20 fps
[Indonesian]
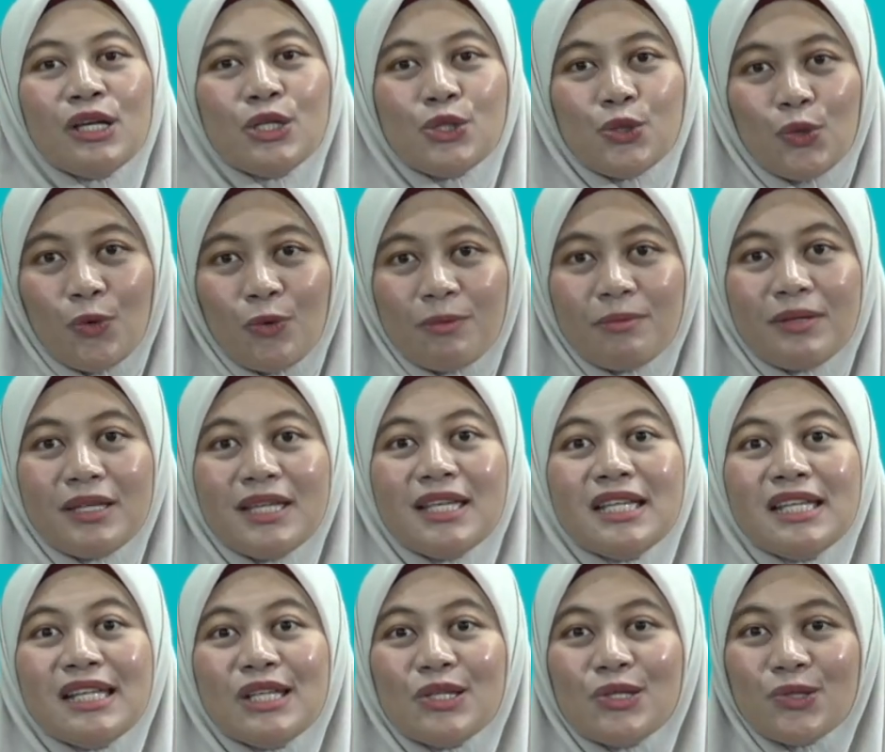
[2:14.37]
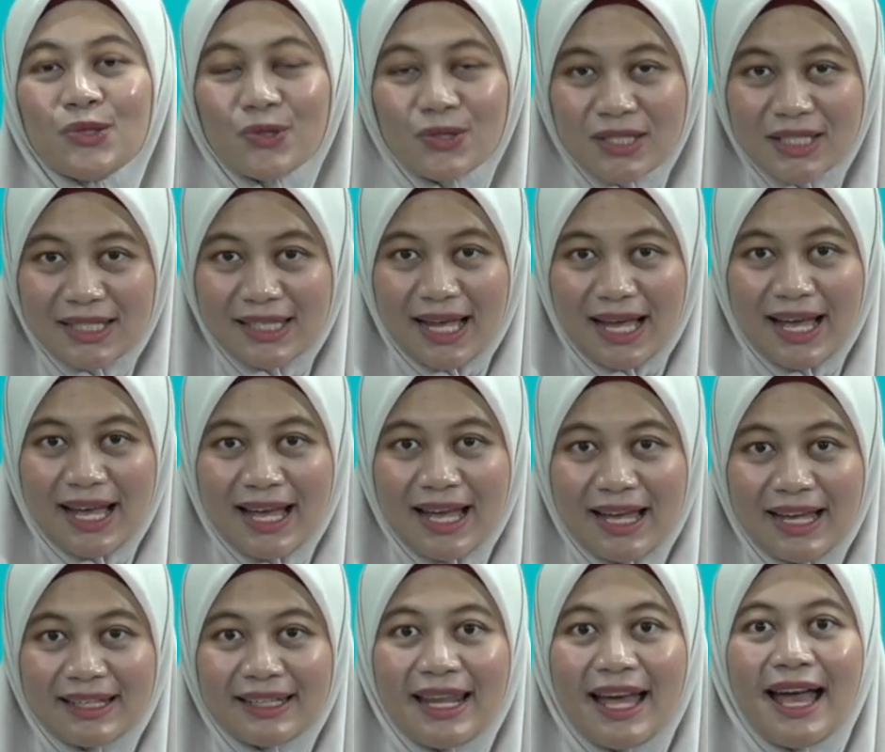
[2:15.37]
Chomi Susita.
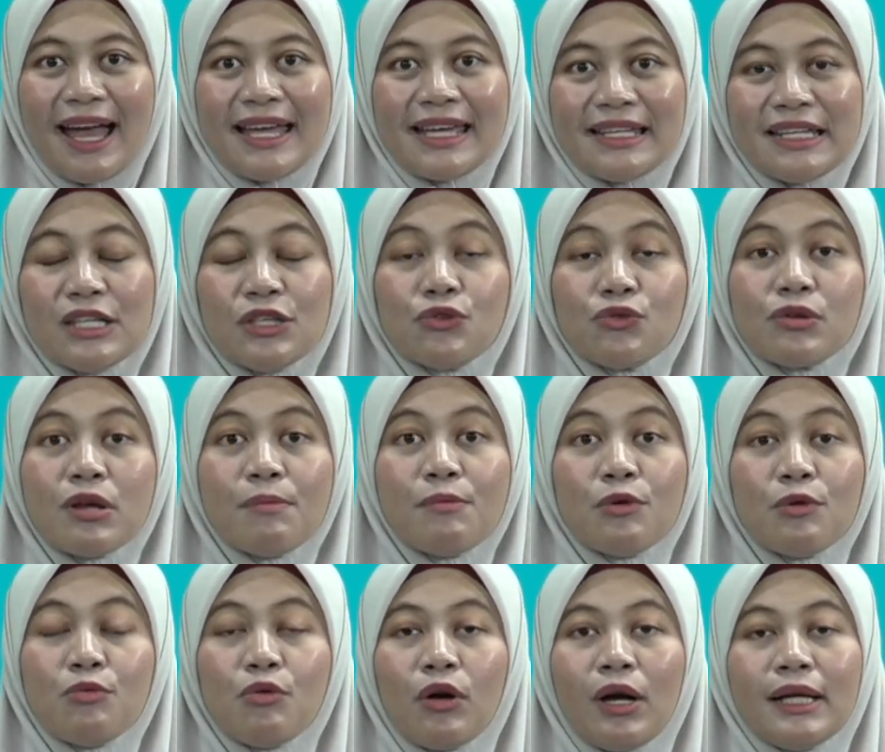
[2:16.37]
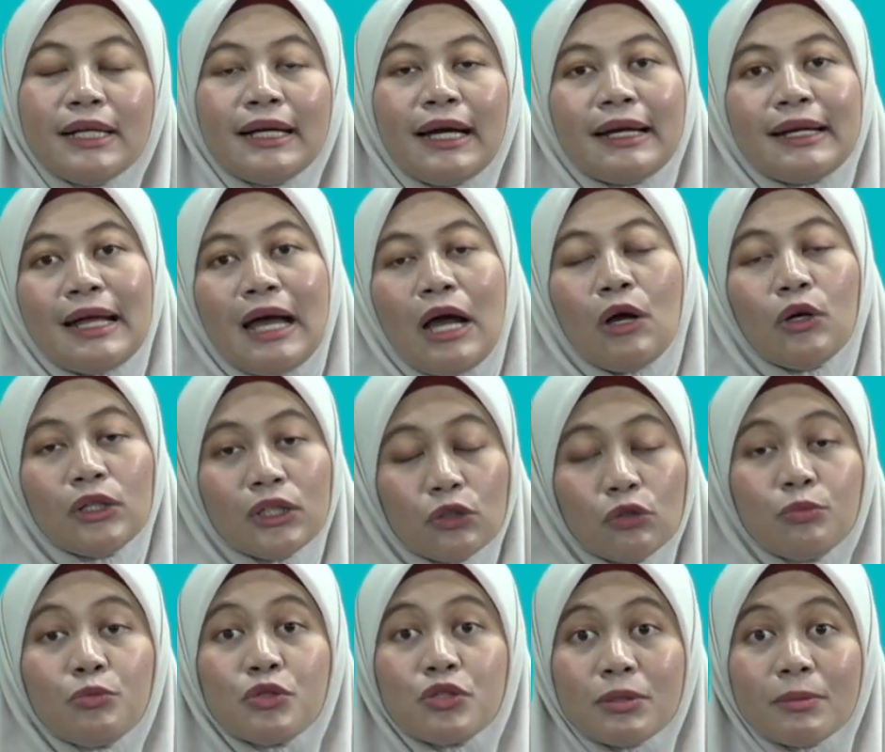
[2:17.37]
Nah, ini juga berhubungan dengan anggota
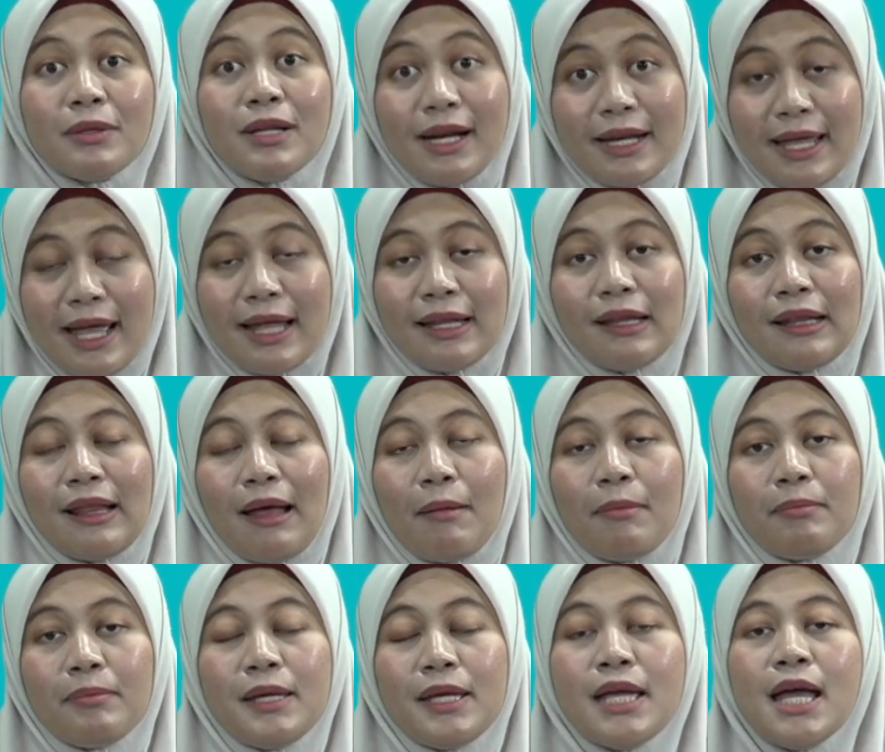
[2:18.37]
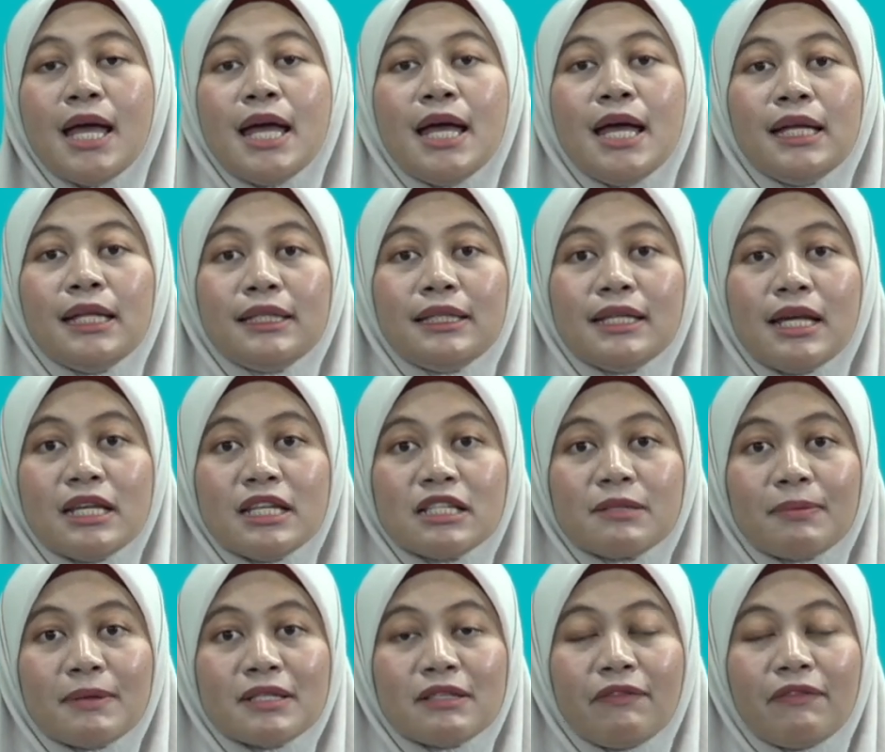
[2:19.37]
tubuh sebenarnya, tetapi tidak
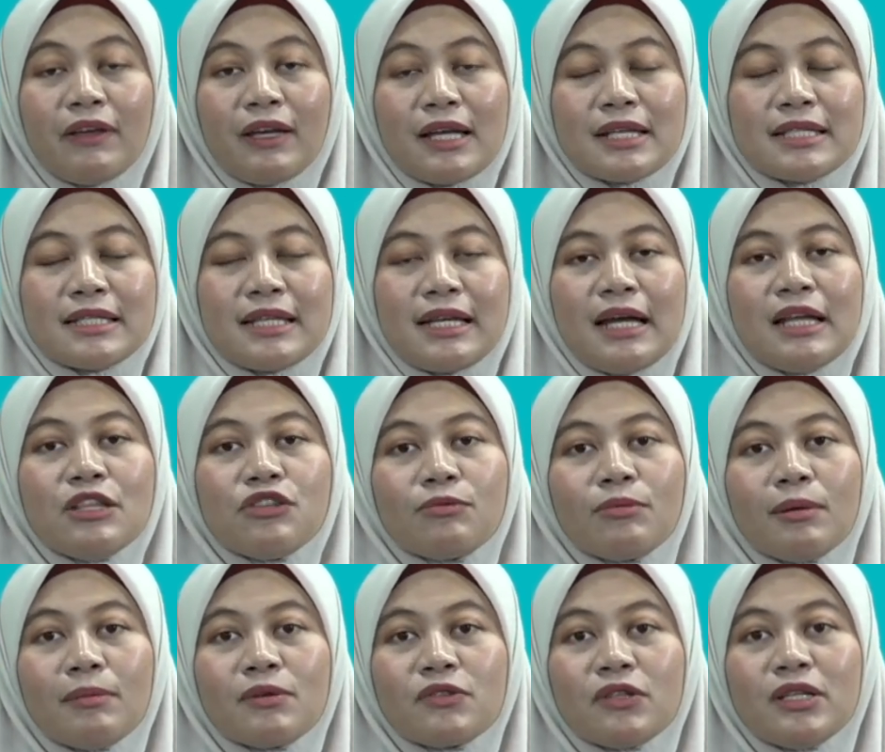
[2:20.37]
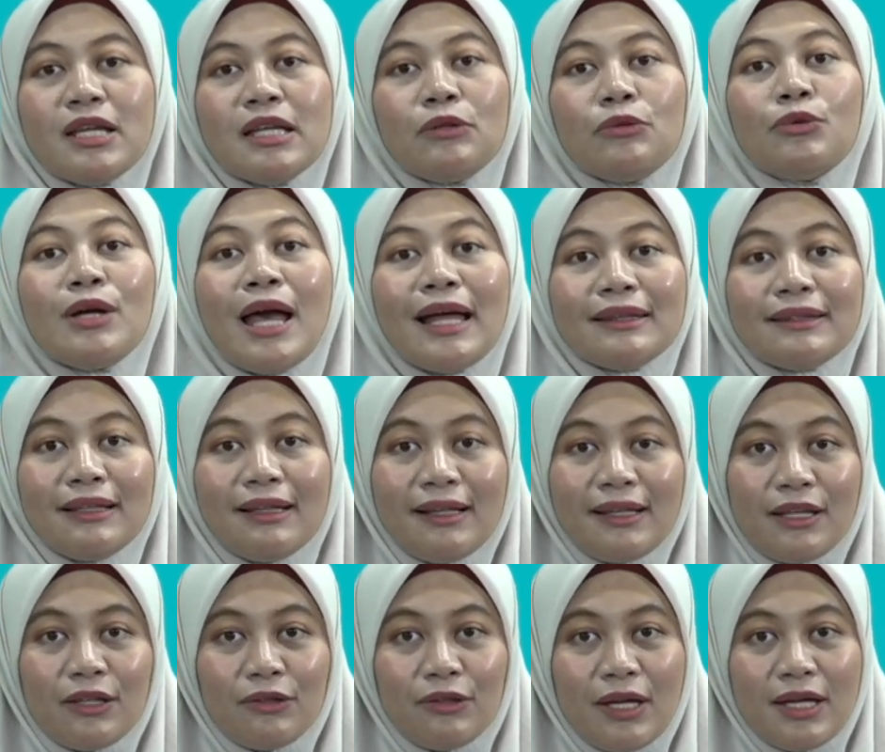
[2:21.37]
dispesifikasikan. Cuman maksudnya dia tuh gatel
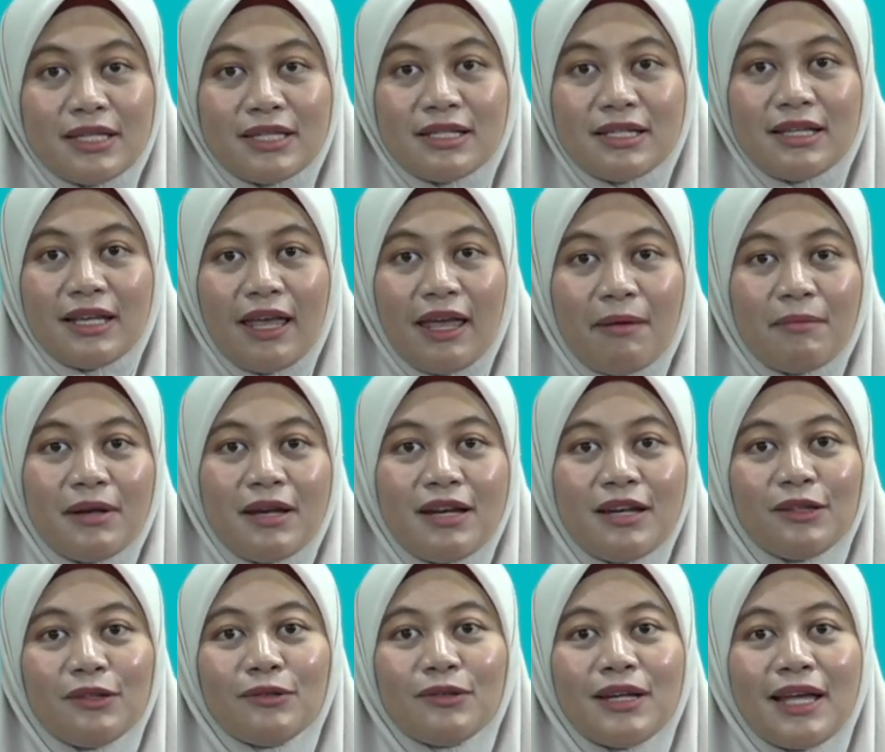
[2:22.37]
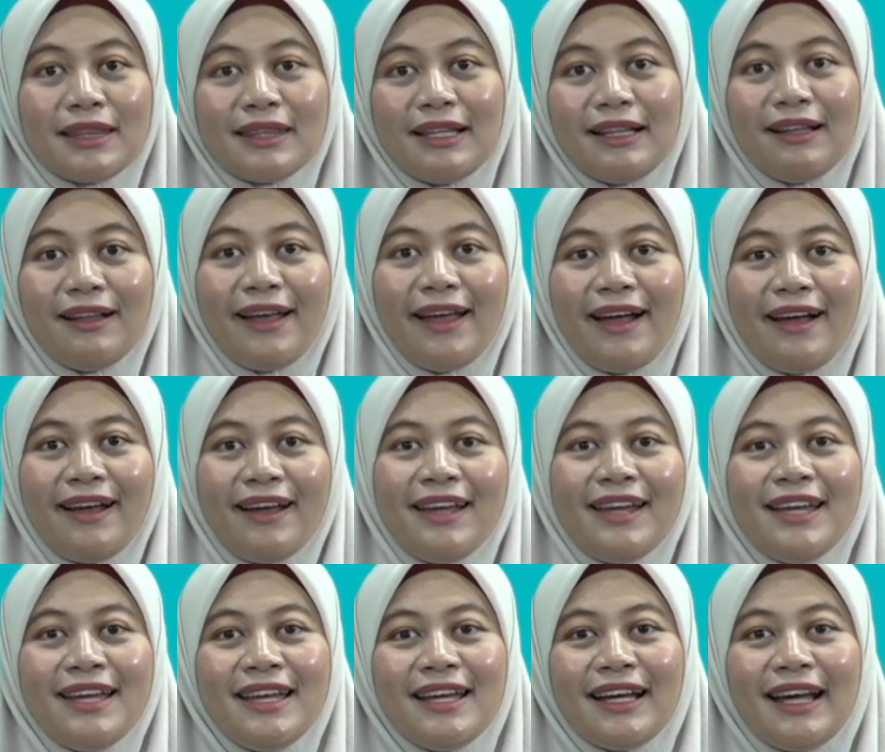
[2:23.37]
gitu ya. Jadi kayak badannya tuh gatel yang
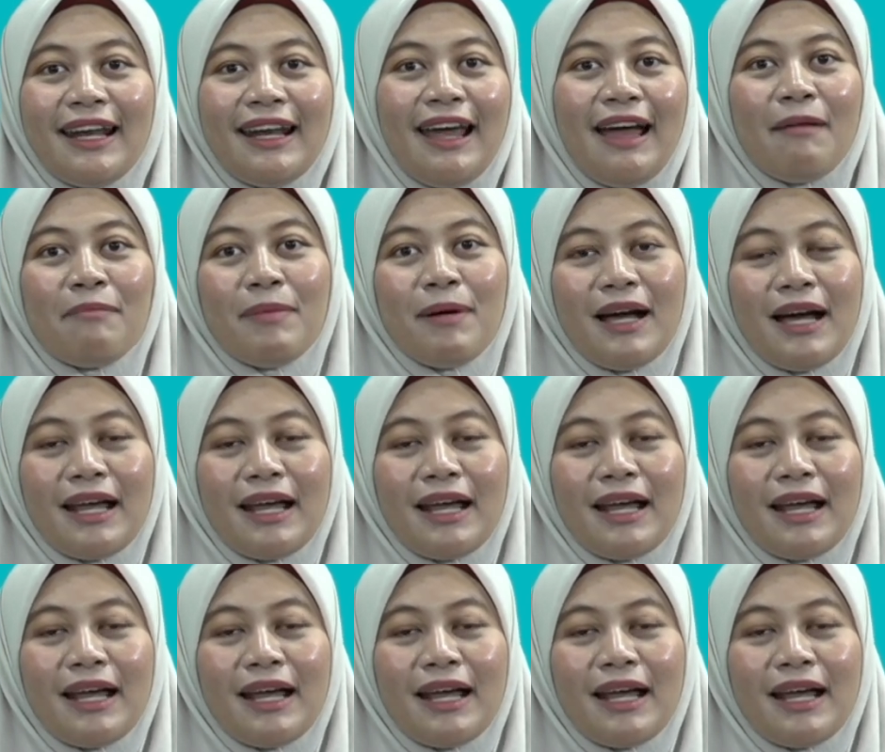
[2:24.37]
karena apa?